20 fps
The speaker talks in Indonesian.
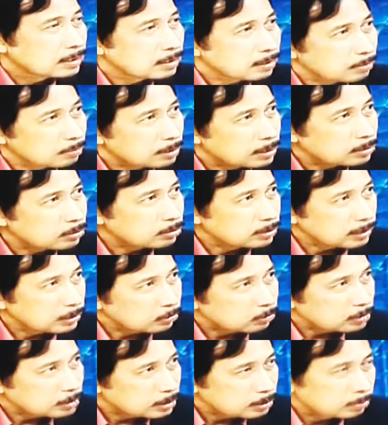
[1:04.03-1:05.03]
termasuk
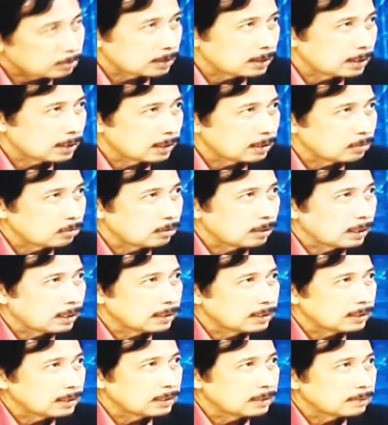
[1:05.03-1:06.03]
terorisme di
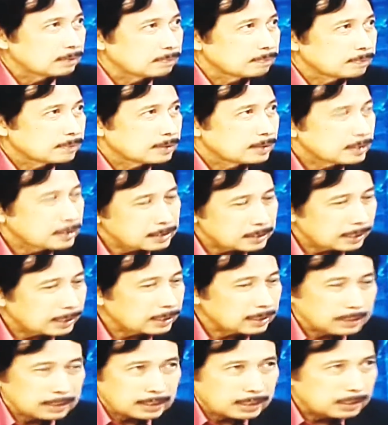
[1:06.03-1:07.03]
lingkungan. Baik. Jadi jadi Baik.
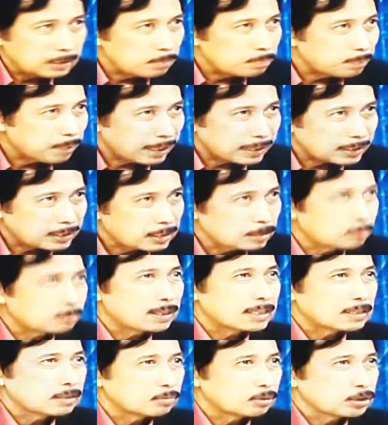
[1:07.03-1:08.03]
saya kira ini
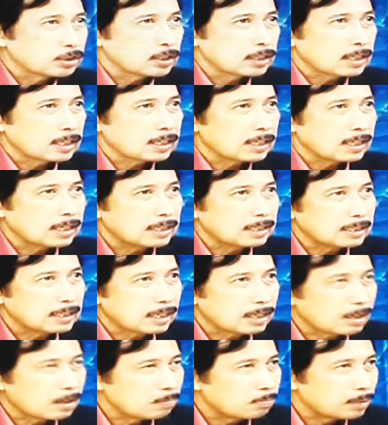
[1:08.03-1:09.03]
partisipasi masyarakat
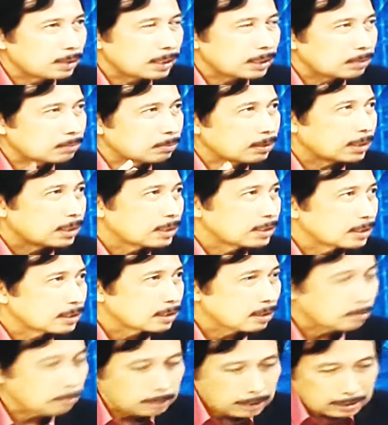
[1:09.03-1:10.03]
dan aparat bekerja
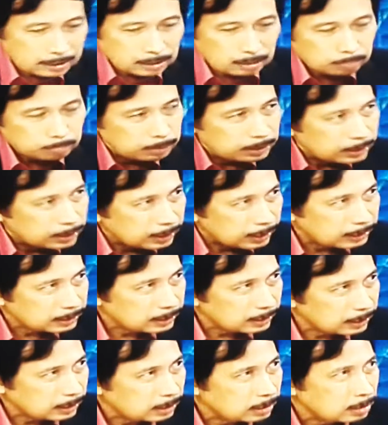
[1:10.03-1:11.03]
sama dan
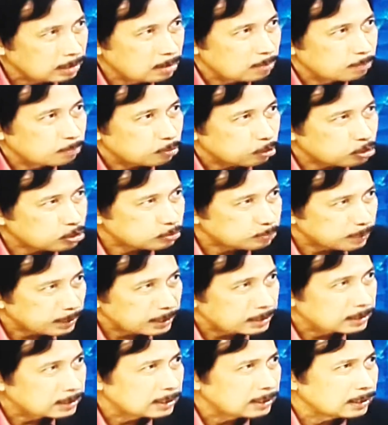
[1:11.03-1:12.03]
pendekatan
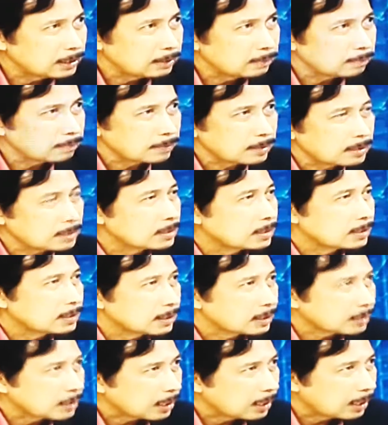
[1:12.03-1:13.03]
prosperity
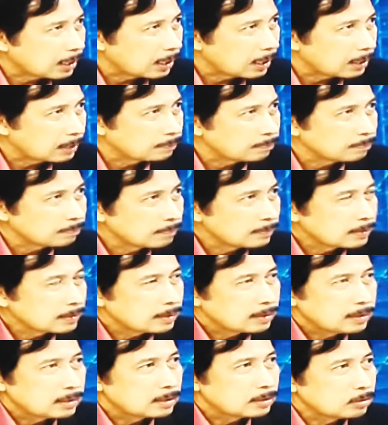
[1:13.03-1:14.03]
kesejahteraan
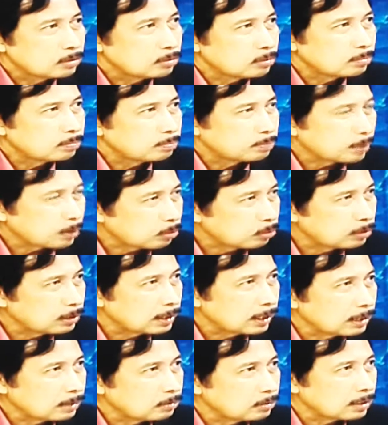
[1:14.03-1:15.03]
Baik. itu perlu
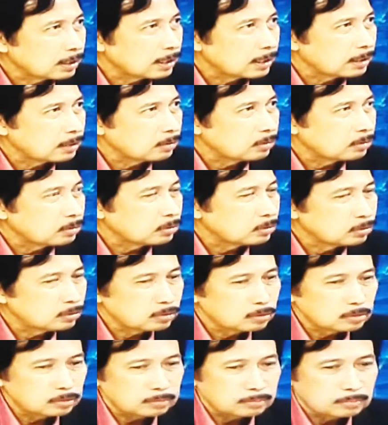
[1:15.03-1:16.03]
dilakukan
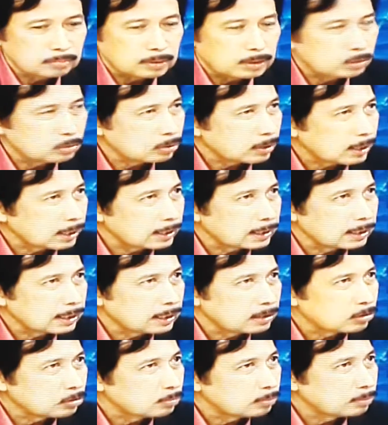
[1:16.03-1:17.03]
untuk mengurangi
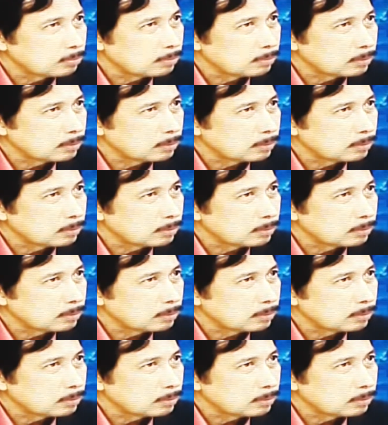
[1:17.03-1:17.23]
atau